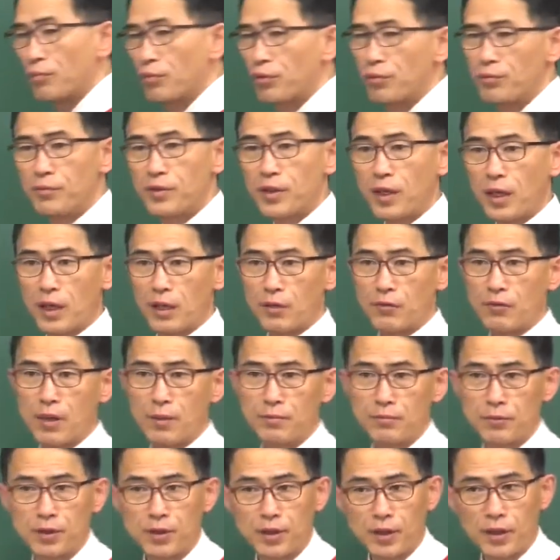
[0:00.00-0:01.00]
품사라고
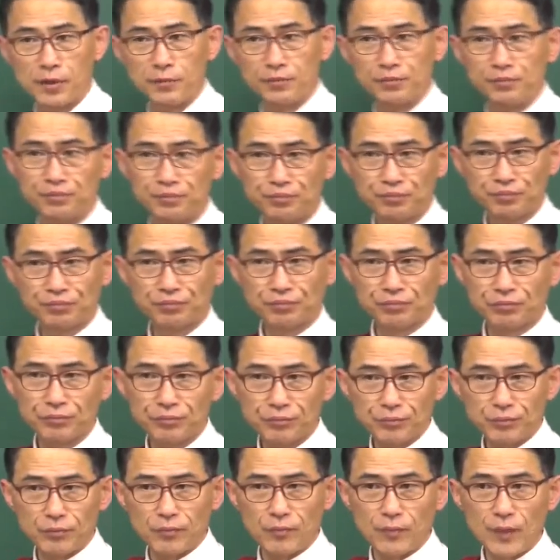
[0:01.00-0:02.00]
합니다.
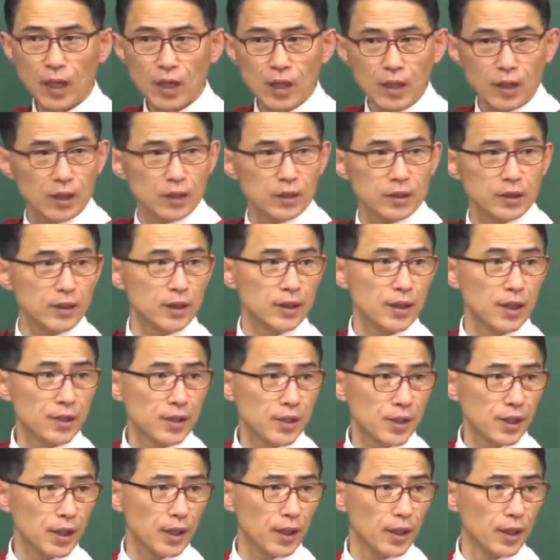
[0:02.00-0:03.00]

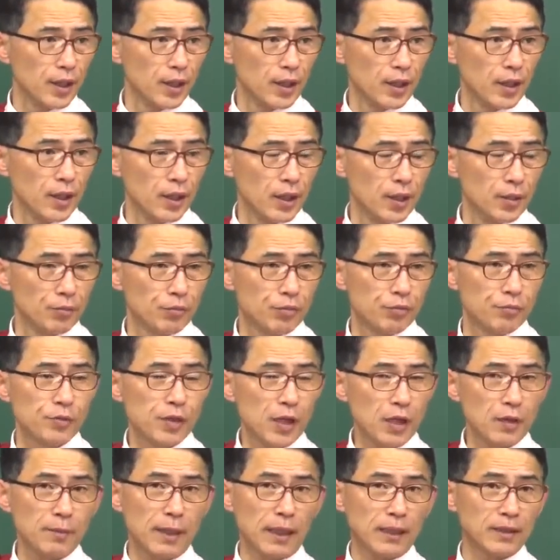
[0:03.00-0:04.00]
이해됐지? 어?
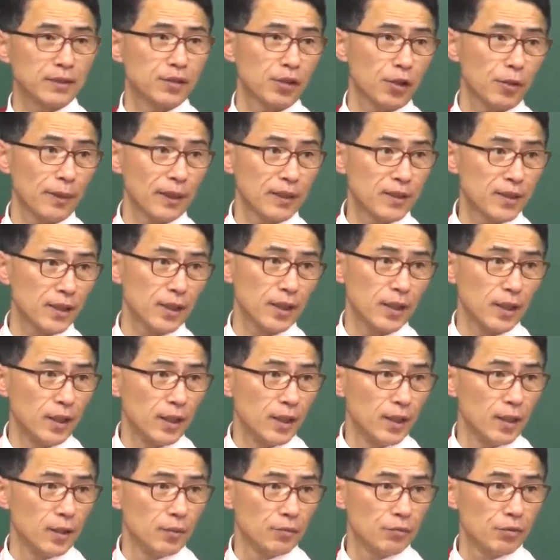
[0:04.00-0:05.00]
품사를 많이 들어봤지?
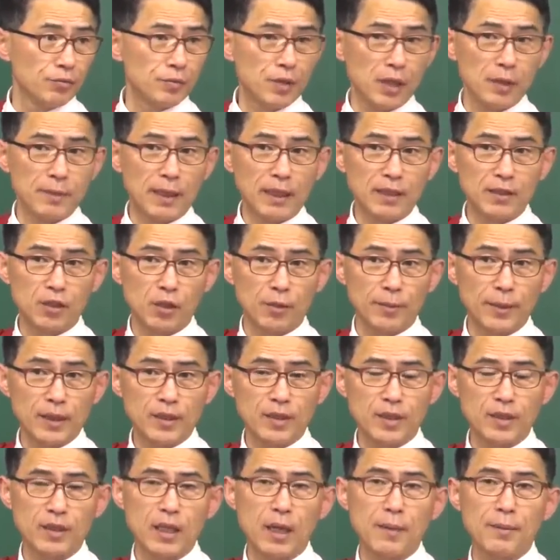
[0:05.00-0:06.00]
품사를 많이
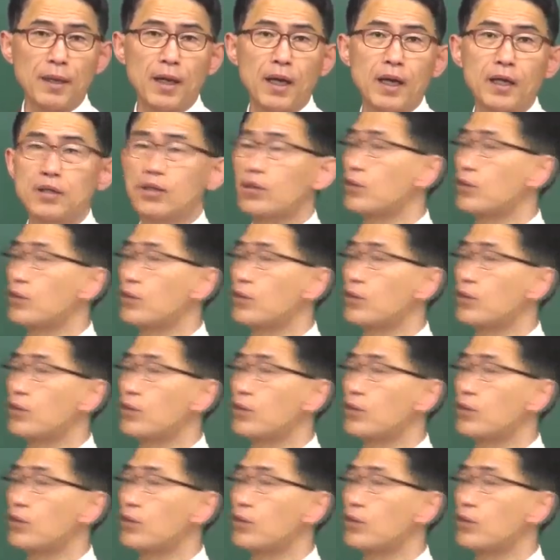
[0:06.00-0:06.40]
들어봤지? 나 봐.